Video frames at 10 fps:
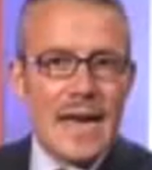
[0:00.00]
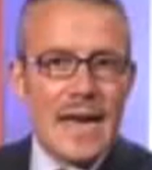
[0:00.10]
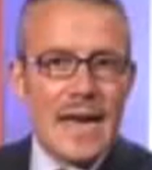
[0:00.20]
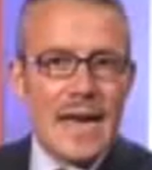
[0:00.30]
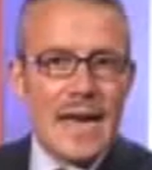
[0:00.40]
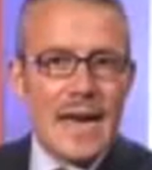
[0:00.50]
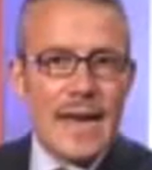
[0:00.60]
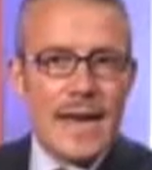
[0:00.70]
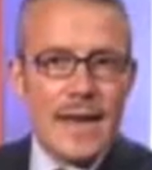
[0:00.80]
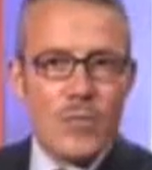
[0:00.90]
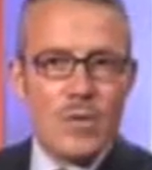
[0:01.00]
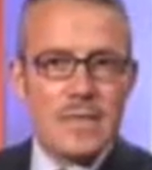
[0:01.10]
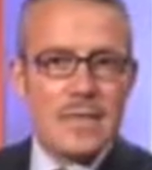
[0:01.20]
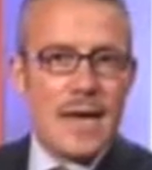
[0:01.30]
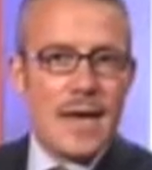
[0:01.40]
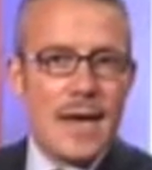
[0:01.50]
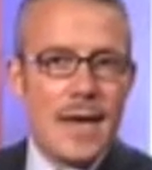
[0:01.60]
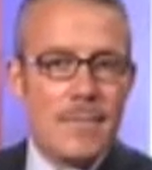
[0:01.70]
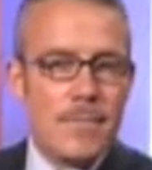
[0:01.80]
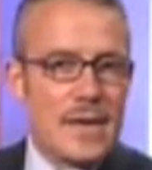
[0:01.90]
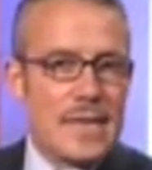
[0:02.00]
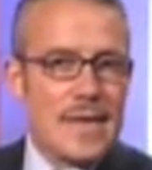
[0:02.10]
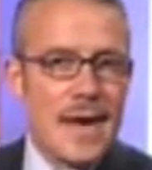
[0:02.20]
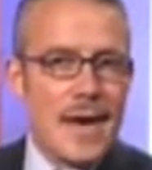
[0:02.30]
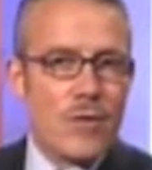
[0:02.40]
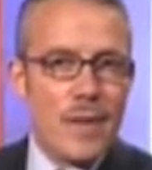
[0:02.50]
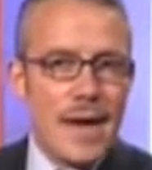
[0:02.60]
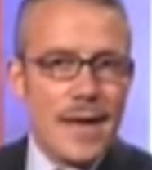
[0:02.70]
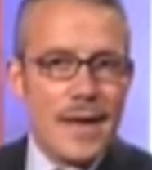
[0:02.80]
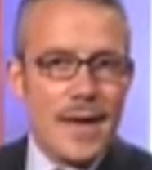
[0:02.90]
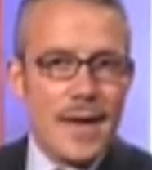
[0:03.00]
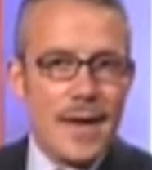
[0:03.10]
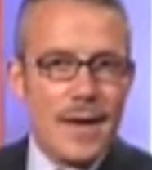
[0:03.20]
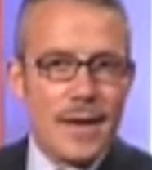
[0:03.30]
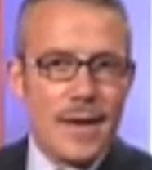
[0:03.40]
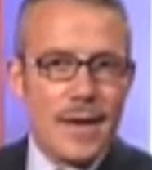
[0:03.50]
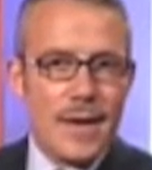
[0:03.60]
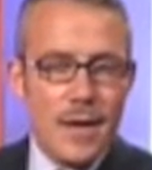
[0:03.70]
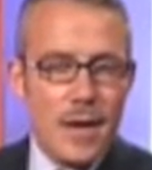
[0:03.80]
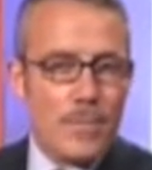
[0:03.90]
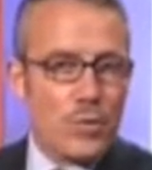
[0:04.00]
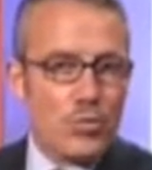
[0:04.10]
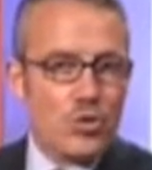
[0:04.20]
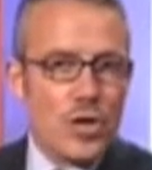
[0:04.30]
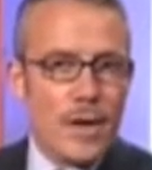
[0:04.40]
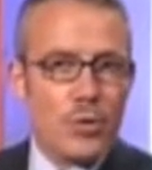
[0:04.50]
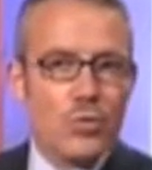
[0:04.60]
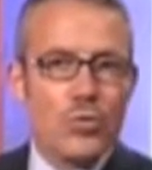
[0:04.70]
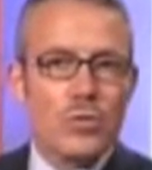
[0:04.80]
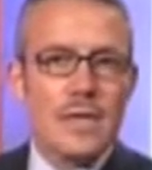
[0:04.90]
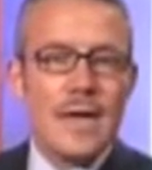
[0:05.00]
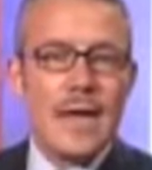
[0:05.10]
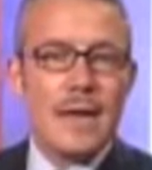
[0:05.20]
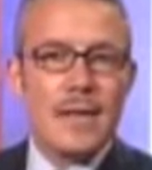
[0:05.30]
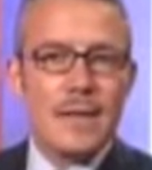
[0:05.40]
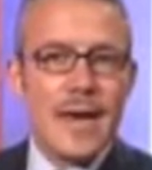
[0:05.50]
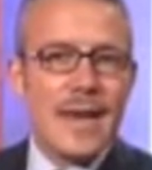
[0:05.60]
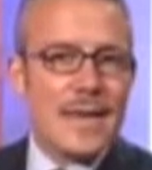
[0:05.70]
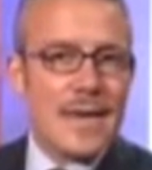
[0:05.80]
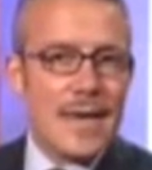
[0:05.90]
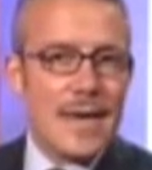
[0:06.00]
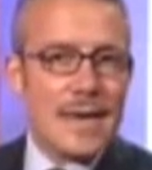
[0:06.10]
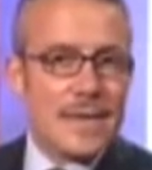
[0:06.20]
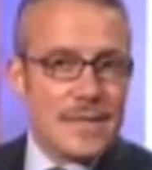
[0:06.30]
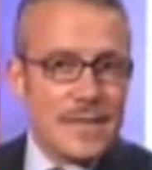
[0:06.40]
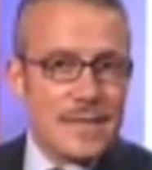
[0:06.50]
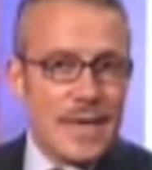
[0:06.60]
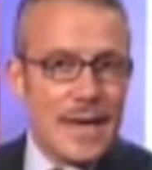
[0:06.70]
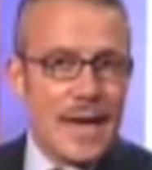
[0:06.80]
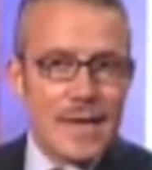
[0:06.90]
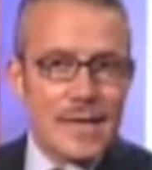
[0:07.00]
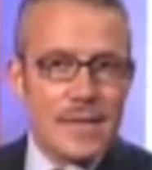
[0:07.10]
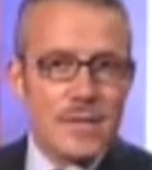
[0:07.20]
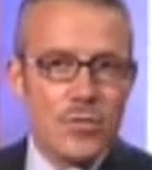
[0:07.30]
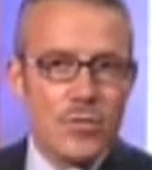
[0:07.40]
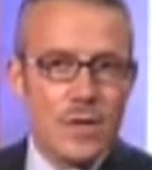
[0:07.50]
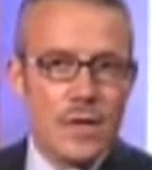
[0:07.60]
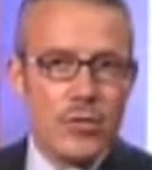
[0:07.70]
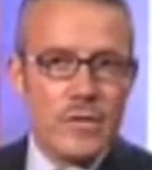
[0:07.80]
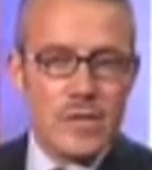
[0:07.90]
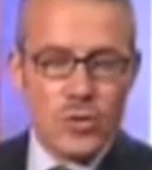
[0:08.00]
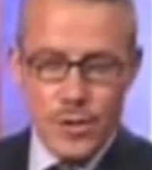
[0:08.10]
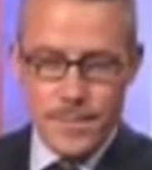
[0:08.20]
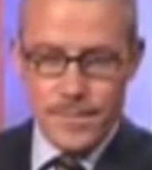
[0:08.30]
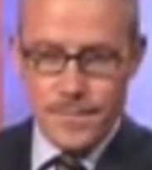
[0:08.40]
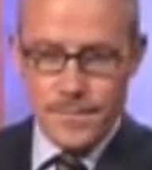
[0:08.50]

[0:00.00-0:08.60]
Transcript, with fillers: Di nuovo ad incontrare questa impresa romana che produce prodotti alimentari e che resiste alla crisi con l'innovazione.